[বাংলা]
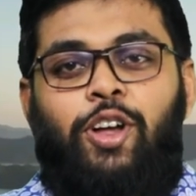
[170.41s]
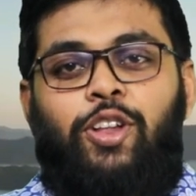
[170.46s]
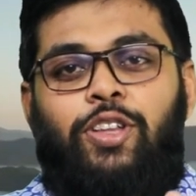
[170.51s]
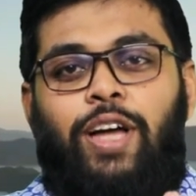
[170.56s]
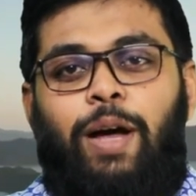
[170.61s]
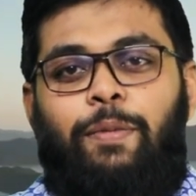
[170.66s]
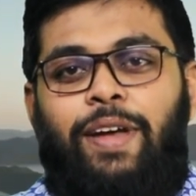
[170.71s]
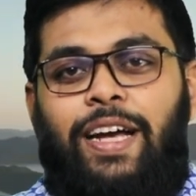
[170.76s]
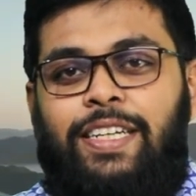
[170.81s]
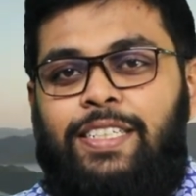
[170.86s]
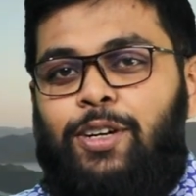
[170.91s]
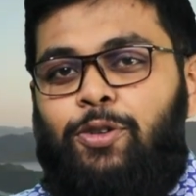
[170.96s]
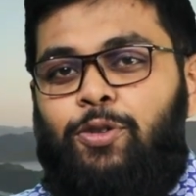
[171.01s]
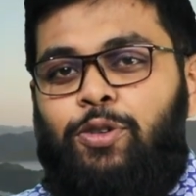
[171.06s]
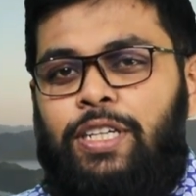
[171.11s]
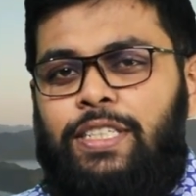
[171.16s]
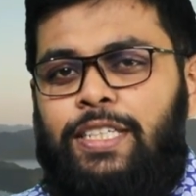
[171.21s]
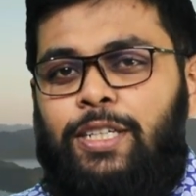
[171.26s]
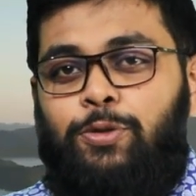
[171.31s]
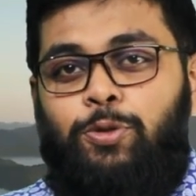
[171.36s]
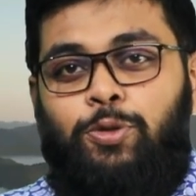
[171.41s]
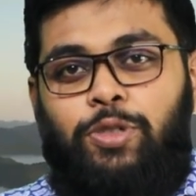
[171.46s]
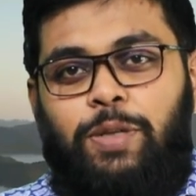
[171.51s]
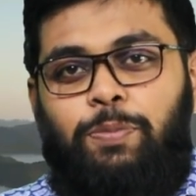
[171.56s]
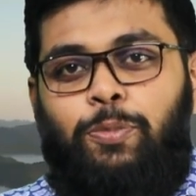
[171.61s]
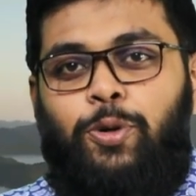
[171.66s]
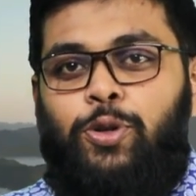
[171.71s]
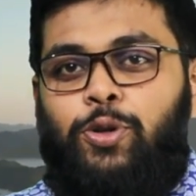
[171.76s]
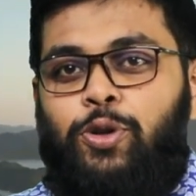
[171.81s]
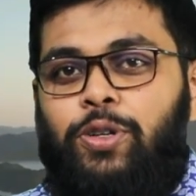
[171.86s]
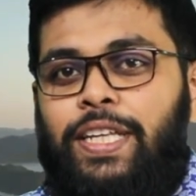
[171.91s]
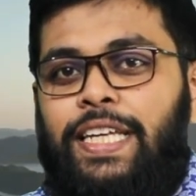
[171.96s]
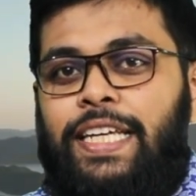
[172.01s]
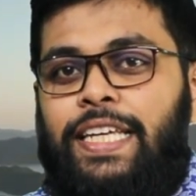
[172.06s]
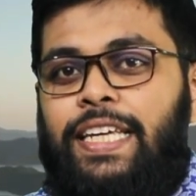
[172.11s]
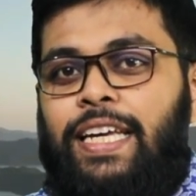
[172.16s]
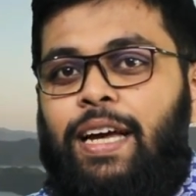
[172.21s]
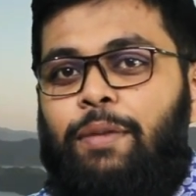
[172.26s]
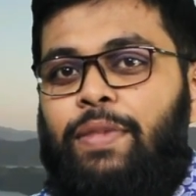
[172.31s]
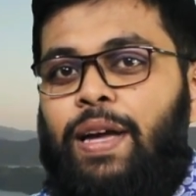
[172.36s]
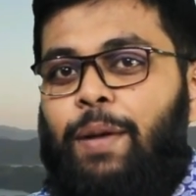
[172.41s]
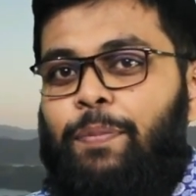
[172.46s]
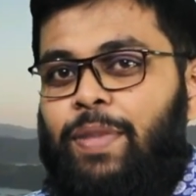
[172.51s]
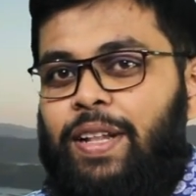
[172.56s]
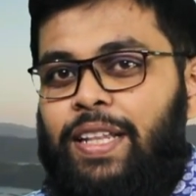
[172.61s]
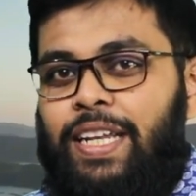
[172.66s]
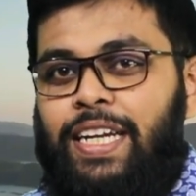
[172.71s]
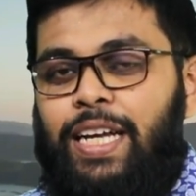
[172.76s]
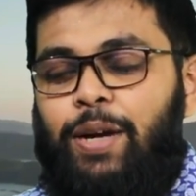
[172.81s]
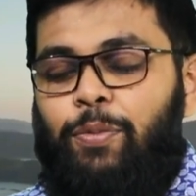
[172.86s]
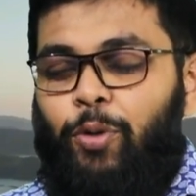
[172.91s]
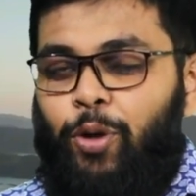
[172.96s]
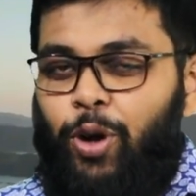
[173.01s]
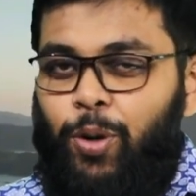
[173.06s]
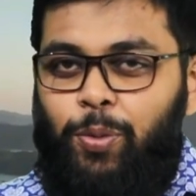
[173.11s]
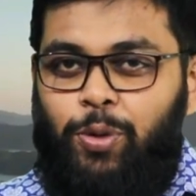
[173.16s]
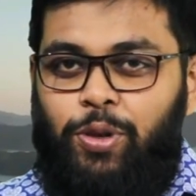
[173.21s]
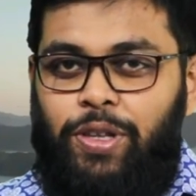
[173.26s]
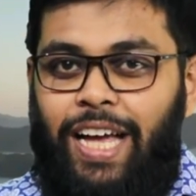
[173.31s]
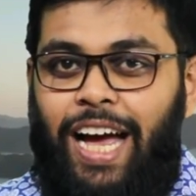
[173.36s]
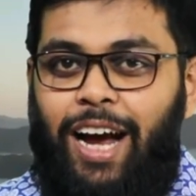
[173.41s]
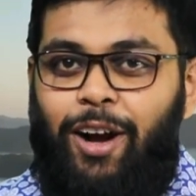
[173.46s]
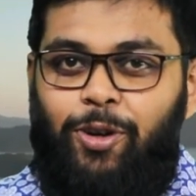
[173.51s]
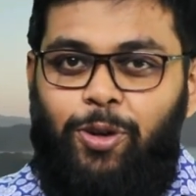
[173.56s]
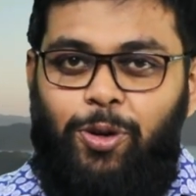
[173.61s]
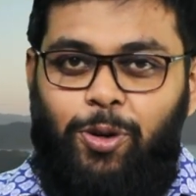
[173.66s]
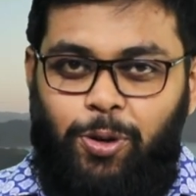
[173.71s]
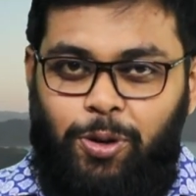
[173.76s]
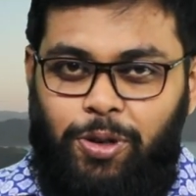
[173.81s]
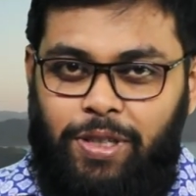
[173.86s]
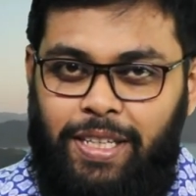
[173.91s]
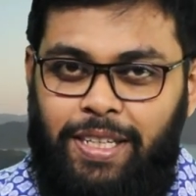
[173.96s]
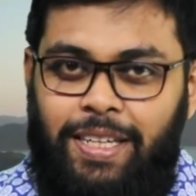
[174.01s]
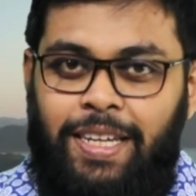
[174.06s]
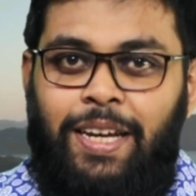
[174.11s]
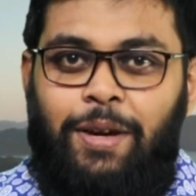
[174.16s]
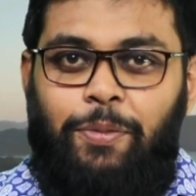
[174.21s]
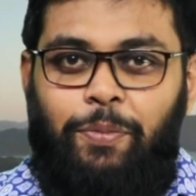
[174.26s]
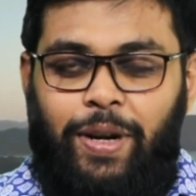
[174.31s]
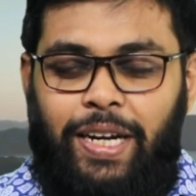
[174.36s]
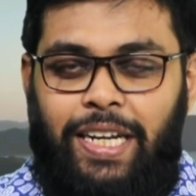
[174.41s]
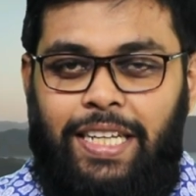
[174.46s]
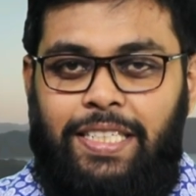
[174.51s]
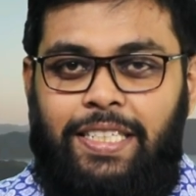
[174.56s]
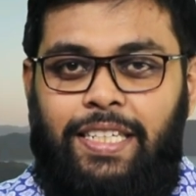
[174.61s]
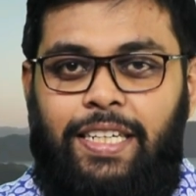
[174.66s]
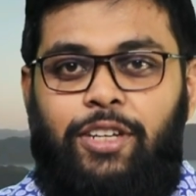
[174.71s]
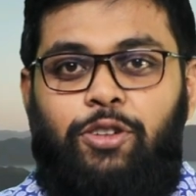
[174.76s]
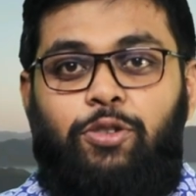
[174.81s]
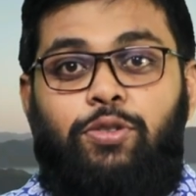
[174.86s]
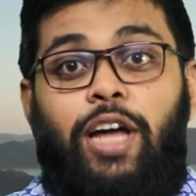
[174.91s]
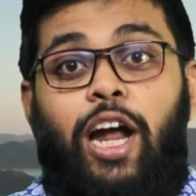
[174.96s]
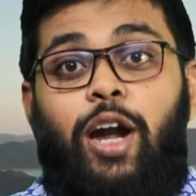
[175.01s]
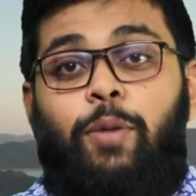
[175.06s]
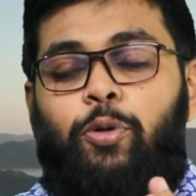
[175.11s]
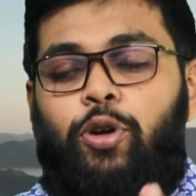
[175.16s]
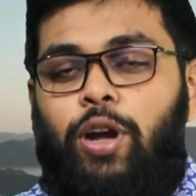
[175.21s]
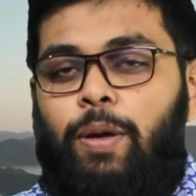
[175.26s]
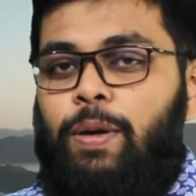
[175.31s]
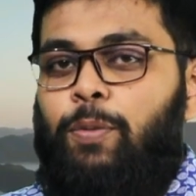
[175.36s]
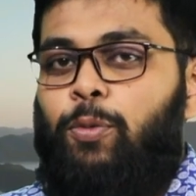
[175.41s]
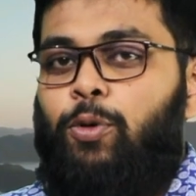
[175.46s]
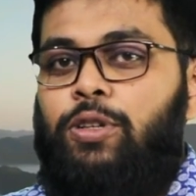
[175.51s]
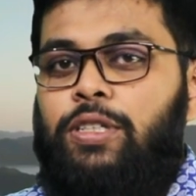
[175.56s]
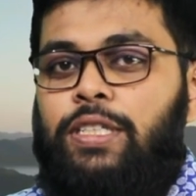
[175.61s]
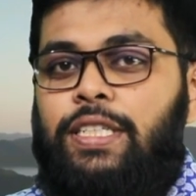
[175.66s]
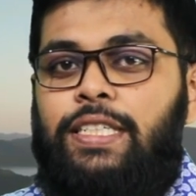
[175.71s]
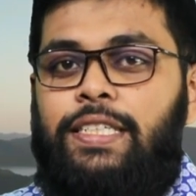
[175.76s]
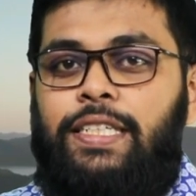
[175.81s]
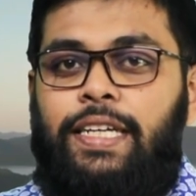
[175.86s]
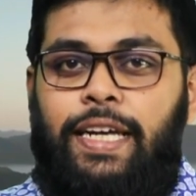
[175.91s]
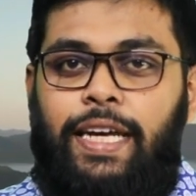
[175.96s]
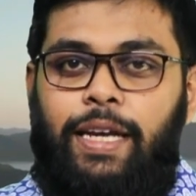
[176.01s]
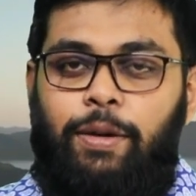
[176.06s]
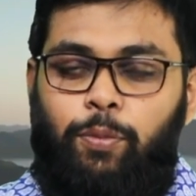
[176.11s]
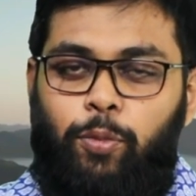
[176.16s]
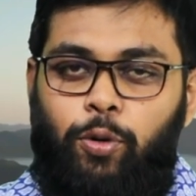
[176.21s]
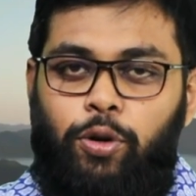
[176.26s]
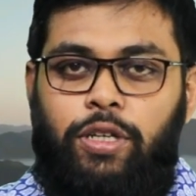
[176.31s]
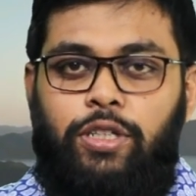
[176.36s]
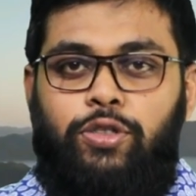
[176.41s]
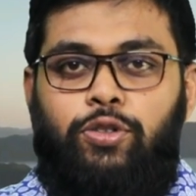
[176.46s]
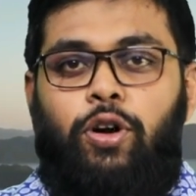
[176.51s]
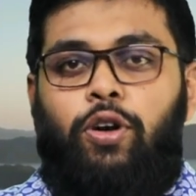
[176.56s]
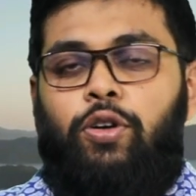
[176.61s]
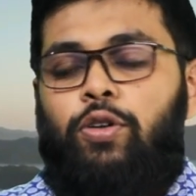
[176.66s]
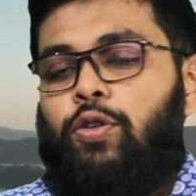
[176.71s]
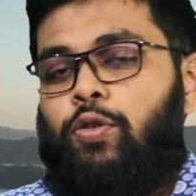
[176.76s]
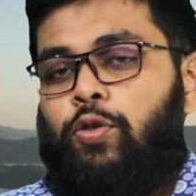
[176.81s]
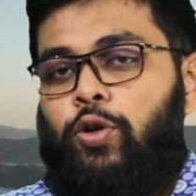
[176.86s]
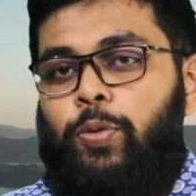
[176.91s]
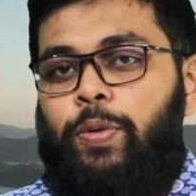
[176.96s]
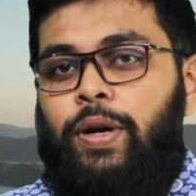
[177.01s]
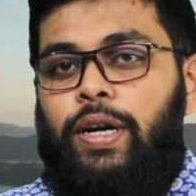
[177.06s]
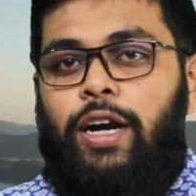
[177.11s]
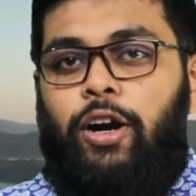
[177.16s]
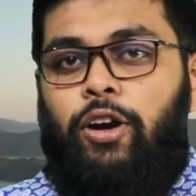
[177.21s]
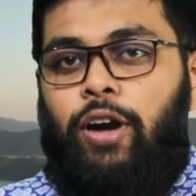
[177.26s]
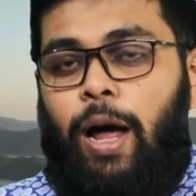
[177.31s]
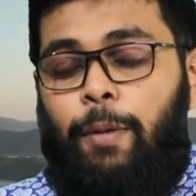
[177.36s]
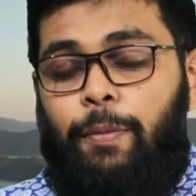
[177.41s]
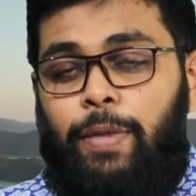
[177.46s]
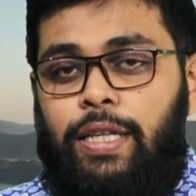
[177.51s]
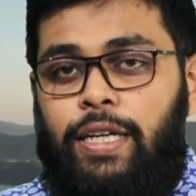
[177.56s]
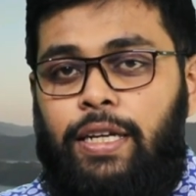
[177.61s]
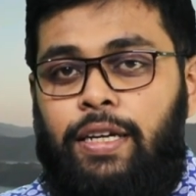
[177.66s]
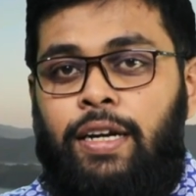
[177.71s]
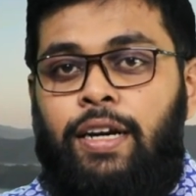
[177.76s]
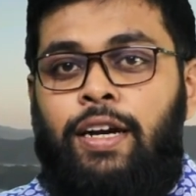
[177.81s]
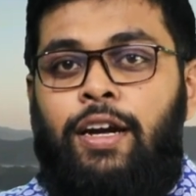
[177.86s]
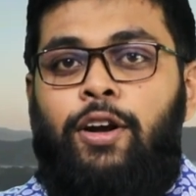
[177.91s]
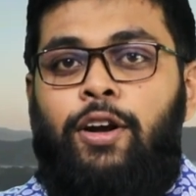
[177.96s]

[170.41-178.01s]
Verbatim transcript: তো আমি আশা করি যে সূচিপত্র দেখিয়ে আমি আপনাদেরকে বইয়ের প্রতি আগ্রহ করতে পেরেছি কিন্তু তারপর আমি বলছি যে এই বইটি সংগ্রহ করবেন কারণ আমাদের